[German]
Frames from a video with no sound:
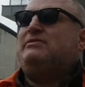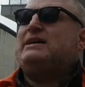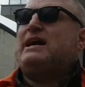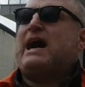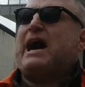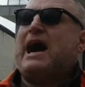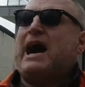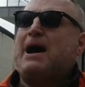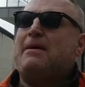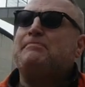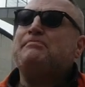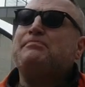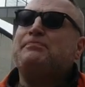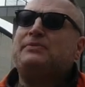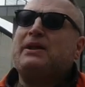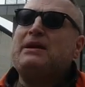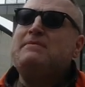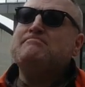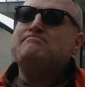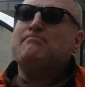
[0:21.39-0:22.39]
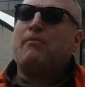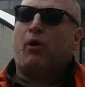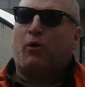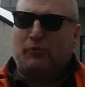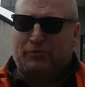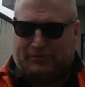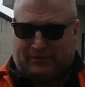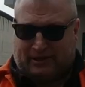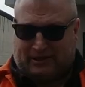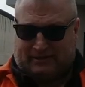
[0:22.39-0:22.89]
Wir haben den
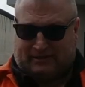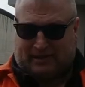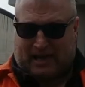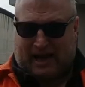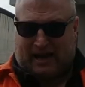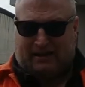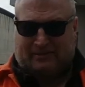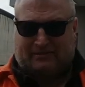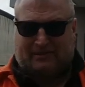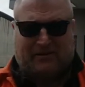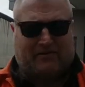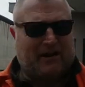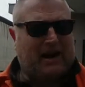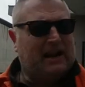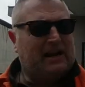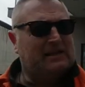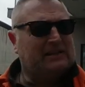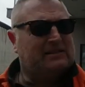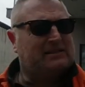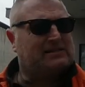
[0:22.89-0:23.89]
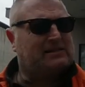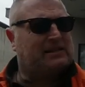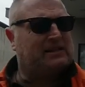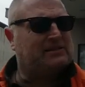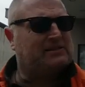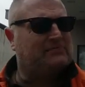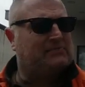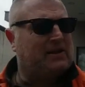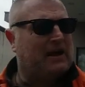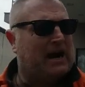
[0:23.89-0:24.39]
Montag nach der Wahl, das
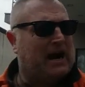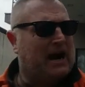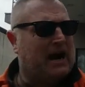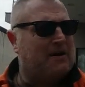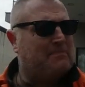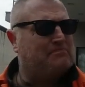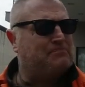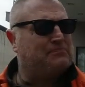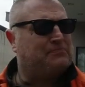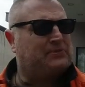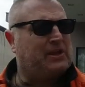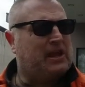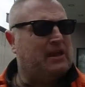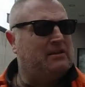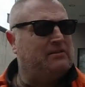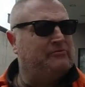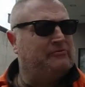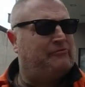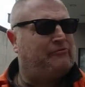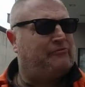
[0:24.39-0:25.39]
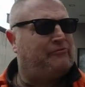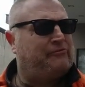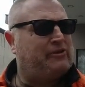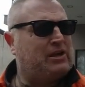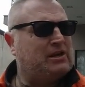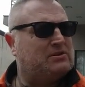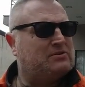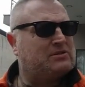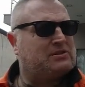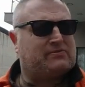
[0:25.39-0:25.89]
heißt wir haben den
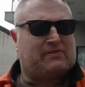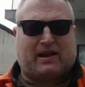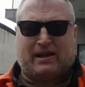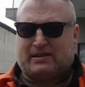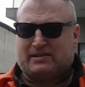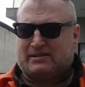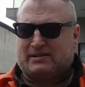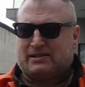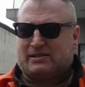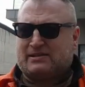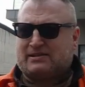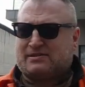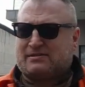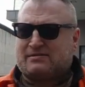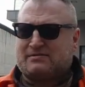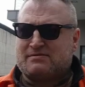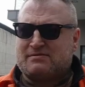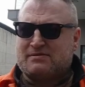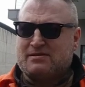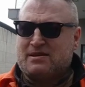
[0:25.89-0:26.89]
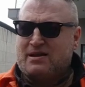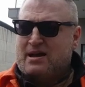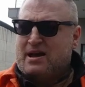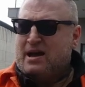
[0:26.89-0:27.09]
24.